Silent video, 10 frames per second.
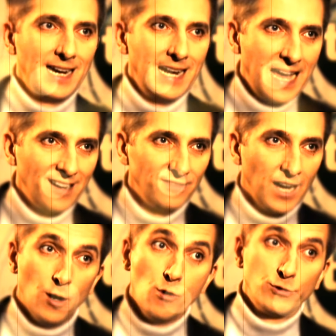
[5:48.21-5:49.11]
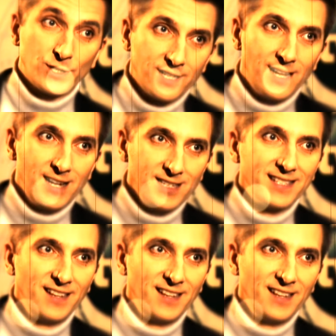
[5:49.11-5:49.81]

lawa, usta